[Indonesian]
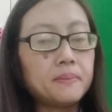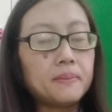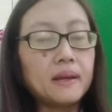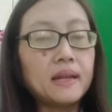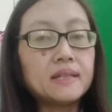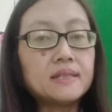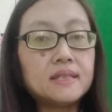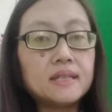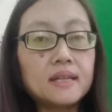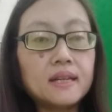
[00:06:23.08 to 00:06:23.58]

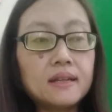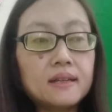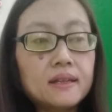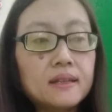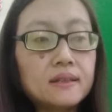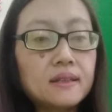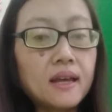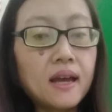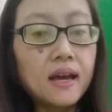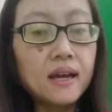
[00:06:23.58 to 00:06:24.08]
pelajaran
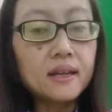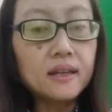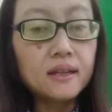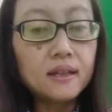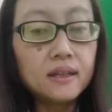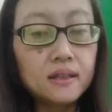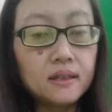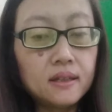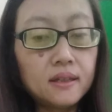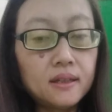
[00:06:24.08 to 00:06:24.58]
kita
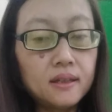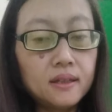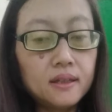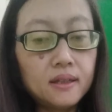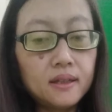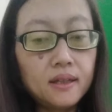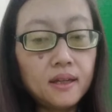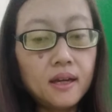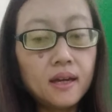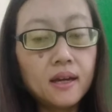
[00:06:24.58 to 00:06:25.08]
hari
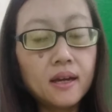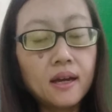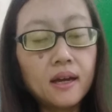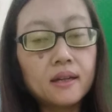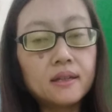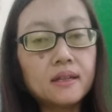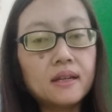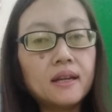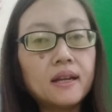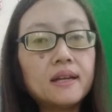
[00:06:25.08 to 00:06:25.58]
ini
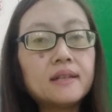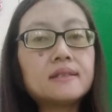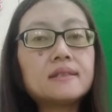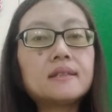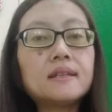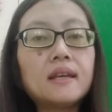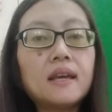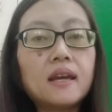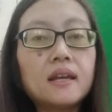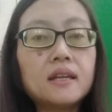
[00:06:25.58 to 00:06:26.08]
adalah
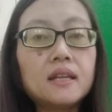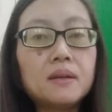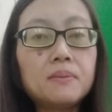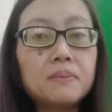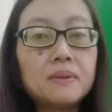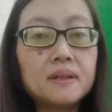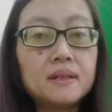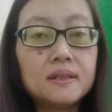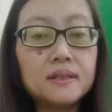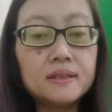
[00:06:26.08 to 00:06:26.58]
si
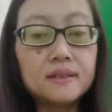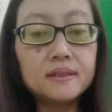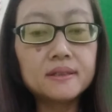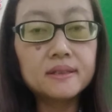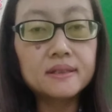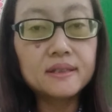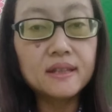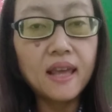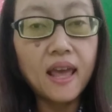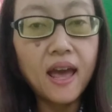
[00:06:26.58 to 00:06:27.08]

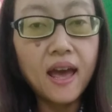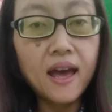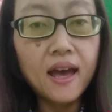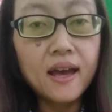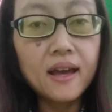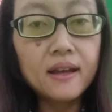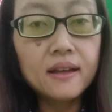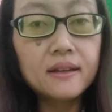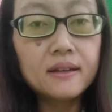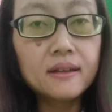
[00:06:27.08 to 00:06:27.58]
animals
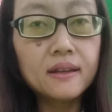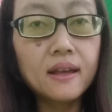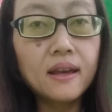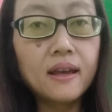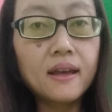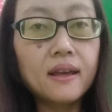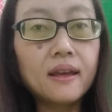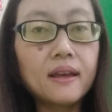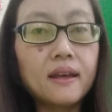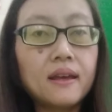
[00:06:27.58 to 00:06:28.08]
ya.
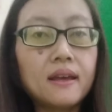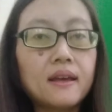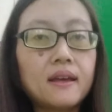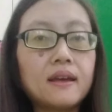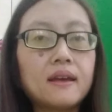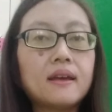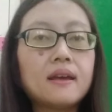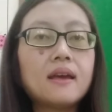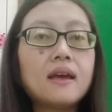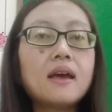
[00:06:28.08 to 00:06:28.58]

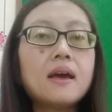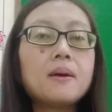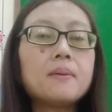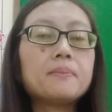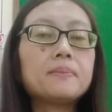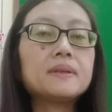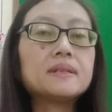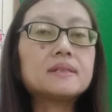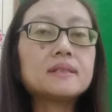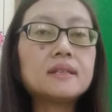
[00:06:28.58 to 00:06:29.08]
Nah,
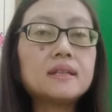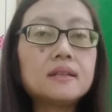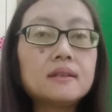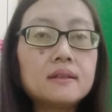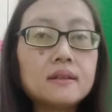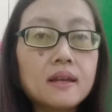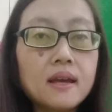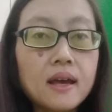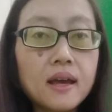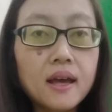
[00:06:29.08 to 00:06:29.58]
Miss
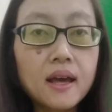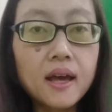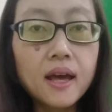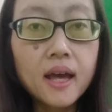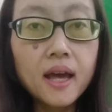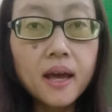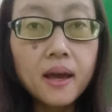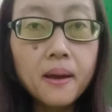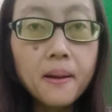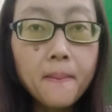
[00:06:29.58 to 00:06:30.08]

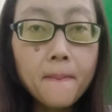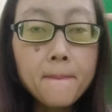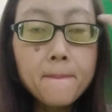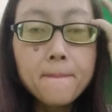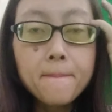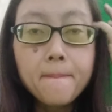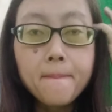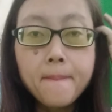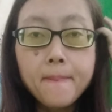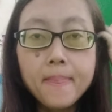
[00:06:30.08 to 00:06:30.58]
Linda
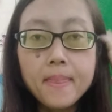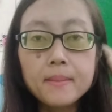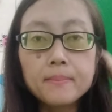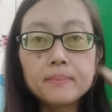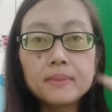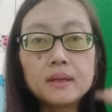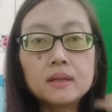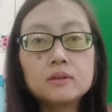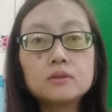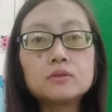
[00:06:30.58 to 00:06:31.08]

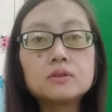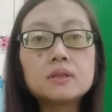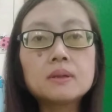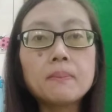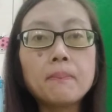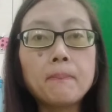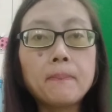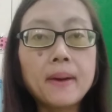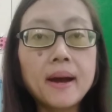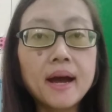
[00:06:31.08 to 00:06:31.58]
minggu
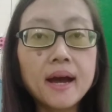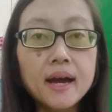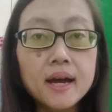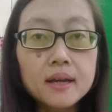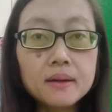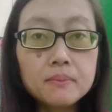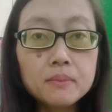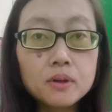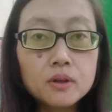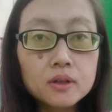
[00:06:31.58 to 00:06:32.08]

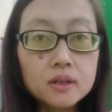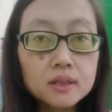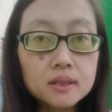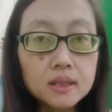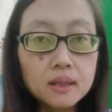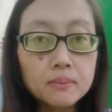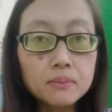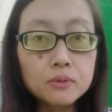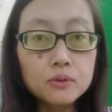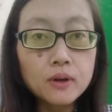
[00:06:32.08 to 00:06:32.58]
depan mau
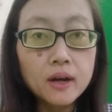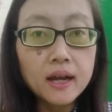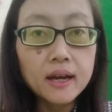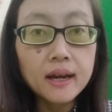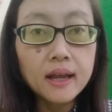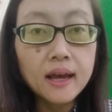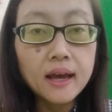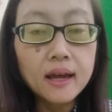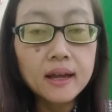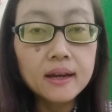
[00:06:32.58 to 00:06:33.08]
ketemu
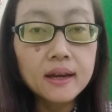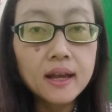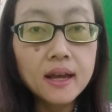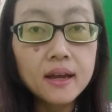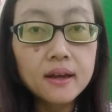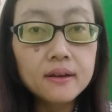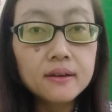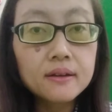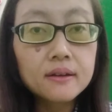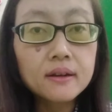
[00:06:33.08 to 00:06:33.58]

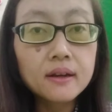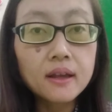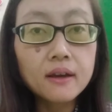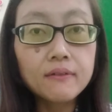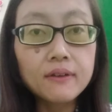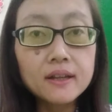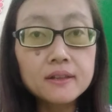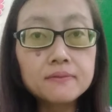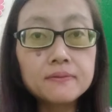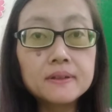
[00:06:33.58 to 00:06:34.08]
anak-anak
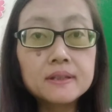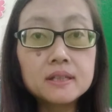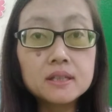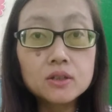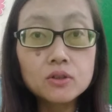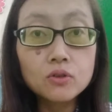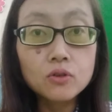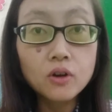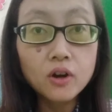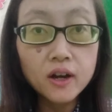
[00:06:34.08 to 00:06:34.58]
lewat
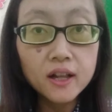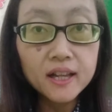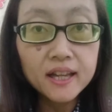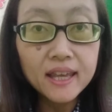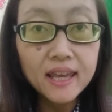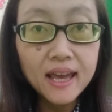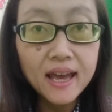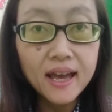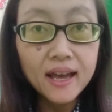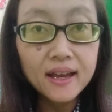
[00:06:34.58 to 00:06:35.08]
video call
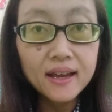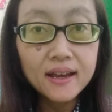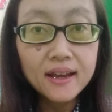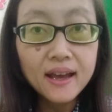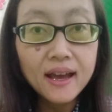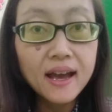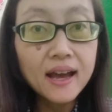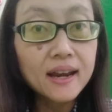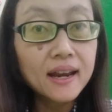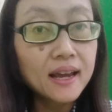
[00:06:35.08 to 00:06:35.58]
ya.
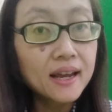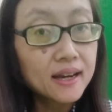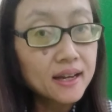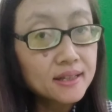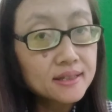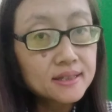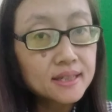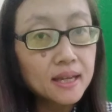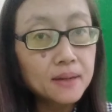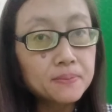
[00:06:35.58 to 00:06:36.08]

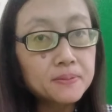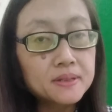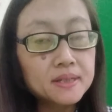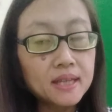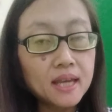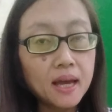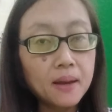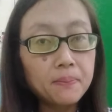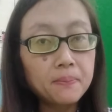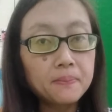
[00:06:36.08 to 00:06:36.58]
Anak-anak
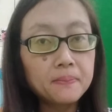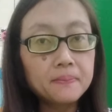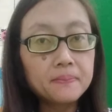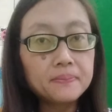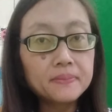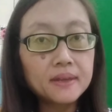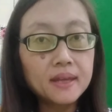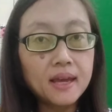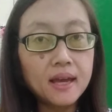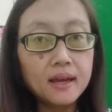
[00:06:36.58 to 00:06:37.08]
siap-siap
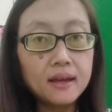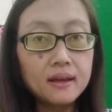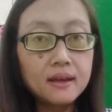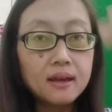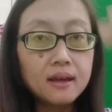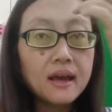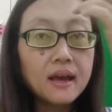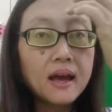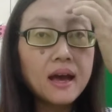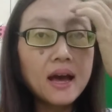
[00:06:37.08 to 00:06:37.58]
ya.
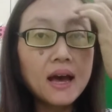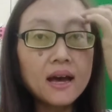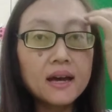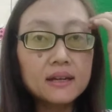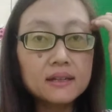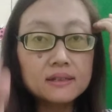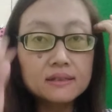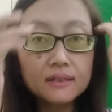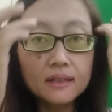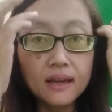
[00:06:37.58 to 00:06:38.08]

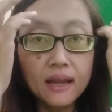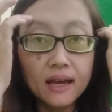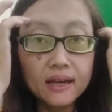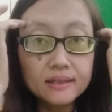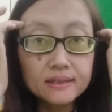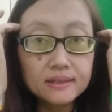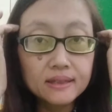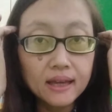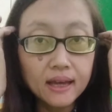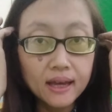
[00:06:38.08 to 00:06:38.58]
Hari
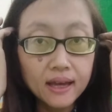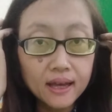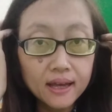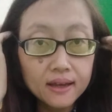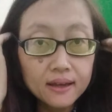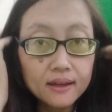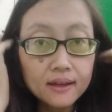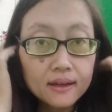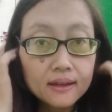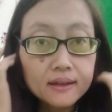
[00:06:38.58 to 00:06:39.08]
Selasa
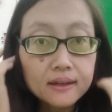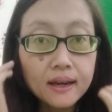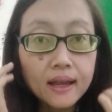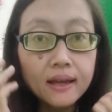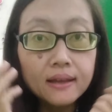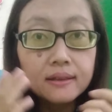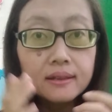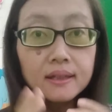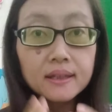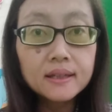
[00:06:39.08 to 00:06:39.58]

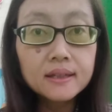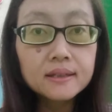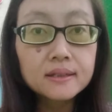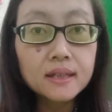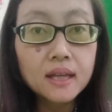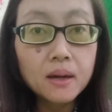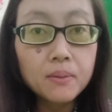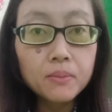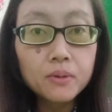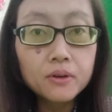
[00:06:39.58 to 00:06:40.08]
nanti
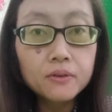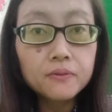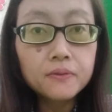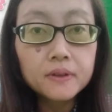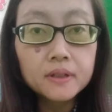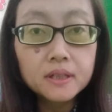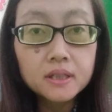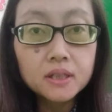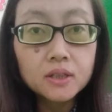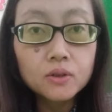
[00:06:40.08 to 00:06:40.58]
kita mau
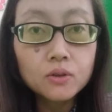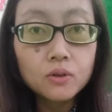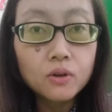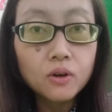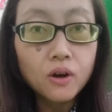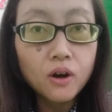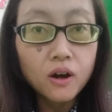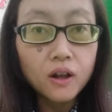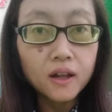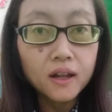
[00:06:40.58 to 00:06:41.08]
video
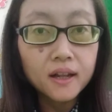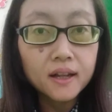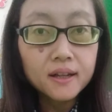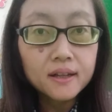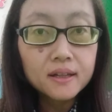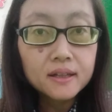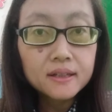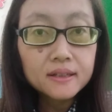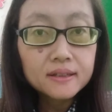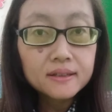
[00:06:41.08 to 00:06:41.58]
call.
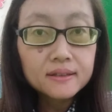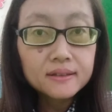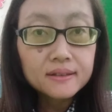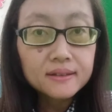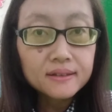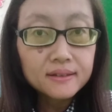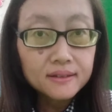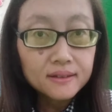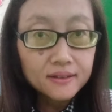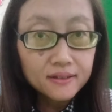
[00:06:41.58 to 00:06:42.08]

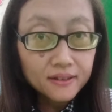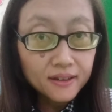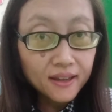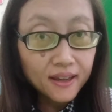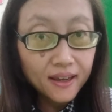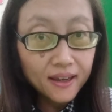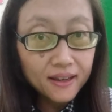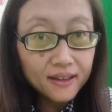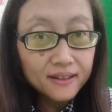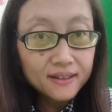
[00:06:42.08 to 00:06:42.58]

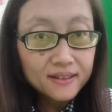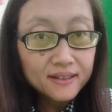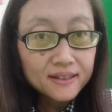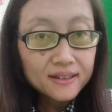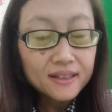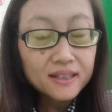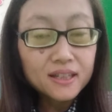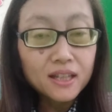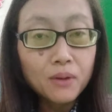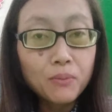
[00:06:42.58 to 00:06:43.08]
Oke,
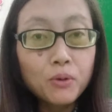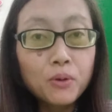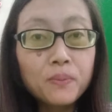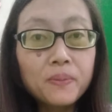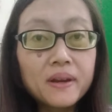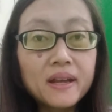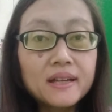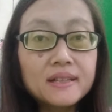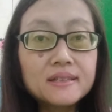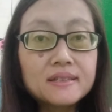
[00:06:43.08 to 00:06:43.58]
kita mau
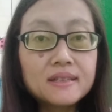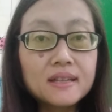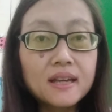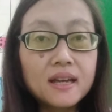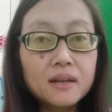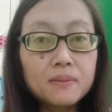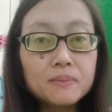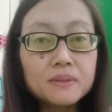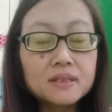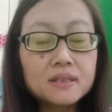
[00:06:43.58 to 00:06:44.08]

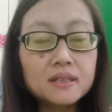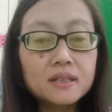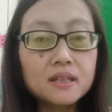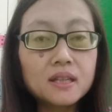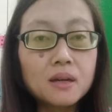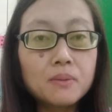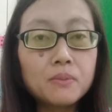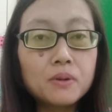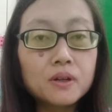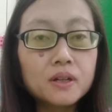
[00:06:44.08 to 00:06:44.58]
belajar, Miss
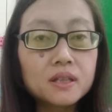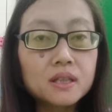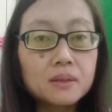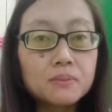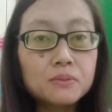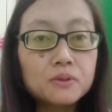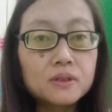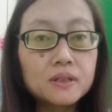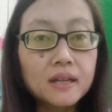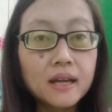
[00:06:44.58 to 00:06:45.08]
Linda mau
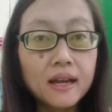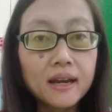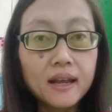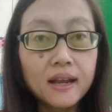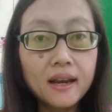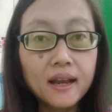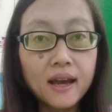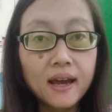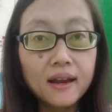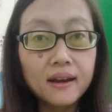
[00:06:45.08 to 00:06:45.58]
ketemu dengan
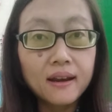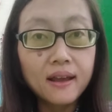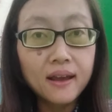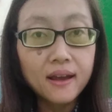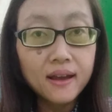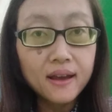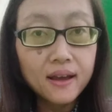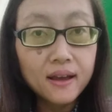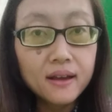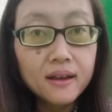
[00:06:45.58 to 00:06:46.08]

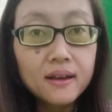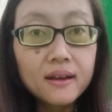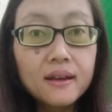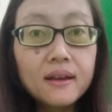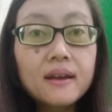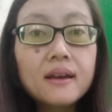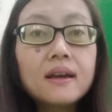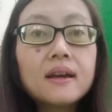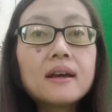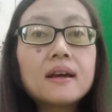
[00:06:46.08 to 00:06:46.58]
anak-anak.
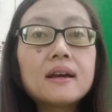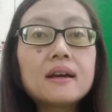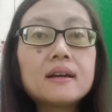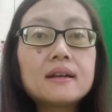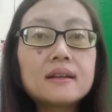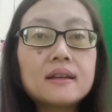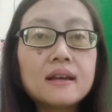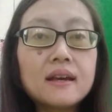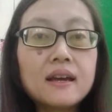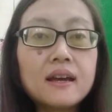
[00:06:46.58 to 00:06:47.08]

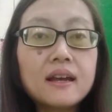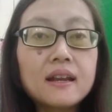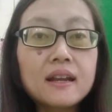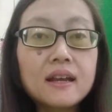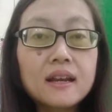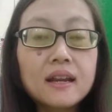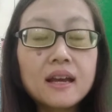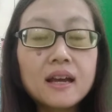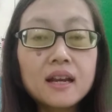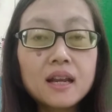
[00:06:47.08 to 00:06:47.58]
Dan
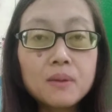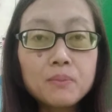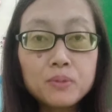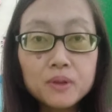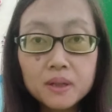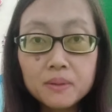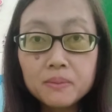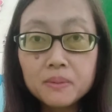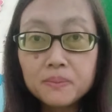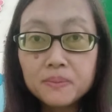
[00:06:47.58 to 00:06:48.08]
anak-anak
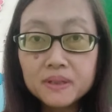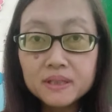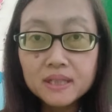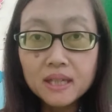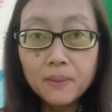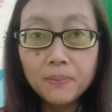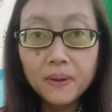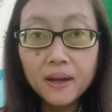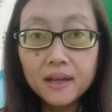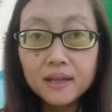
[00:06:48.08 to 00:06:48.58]
boleh
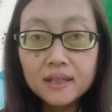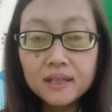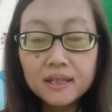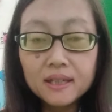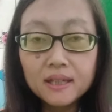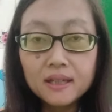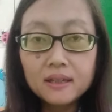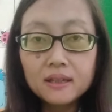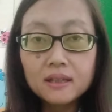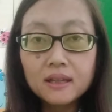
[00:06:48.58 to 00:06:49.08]
mempersiapkan
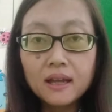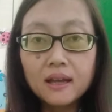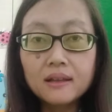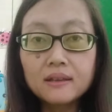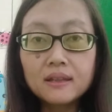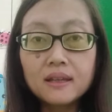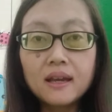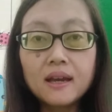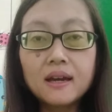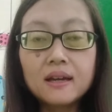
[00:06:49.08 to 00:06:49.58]
diri.
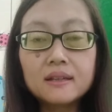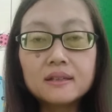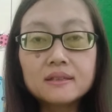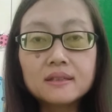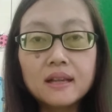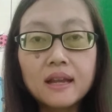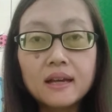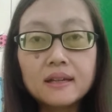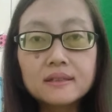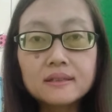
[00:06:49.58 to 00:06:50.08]
Nanti hari
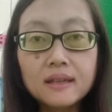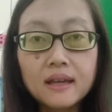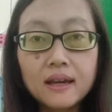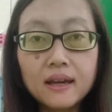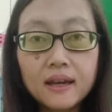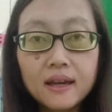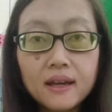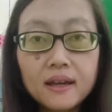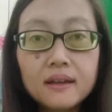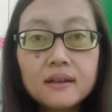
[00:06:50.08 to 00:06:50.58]

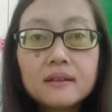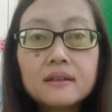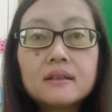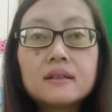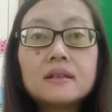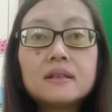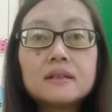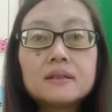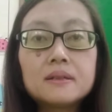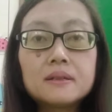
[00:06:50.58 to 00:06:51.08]
Selasa,
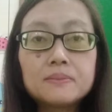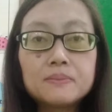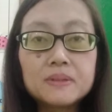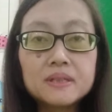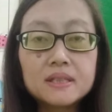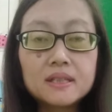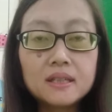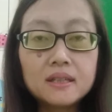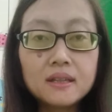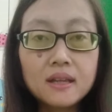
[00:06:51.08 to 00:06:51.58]

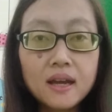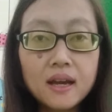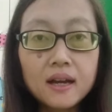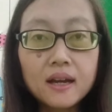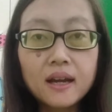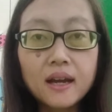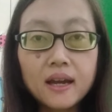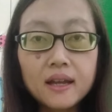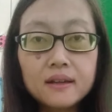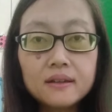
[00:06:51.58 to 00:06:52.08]
Miss Linda
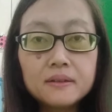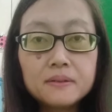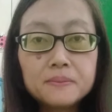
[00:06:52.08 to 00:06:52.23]
akan